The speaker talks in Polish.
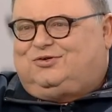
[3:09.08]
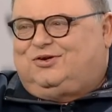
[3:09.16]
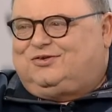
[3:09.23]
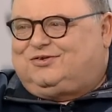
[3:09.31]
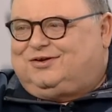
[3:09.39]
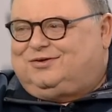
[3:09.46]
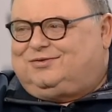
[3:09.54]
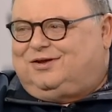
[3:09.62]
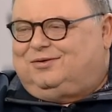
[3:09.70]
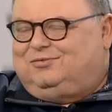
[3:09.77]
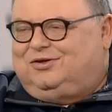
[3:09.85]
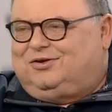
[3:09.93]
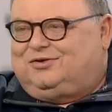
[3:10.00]
książkę,
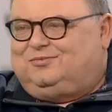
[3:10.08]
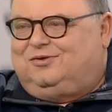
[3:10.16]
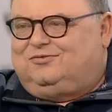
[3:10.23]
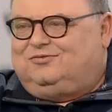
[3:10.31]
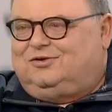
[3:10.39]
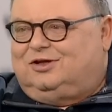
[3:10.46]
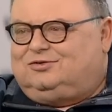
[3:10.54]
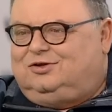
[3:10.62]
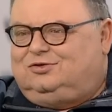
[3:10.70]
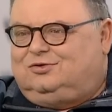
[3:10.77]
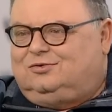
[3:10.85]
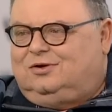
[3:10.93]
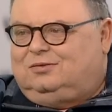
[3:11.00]
która mnie rozbawiła
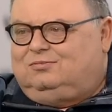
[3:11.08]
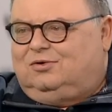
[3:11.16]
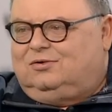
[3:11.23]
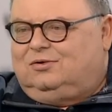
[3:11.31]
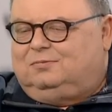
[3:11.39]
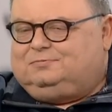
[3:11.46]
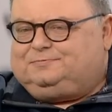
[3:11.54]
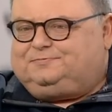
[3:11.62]
tytułem, bo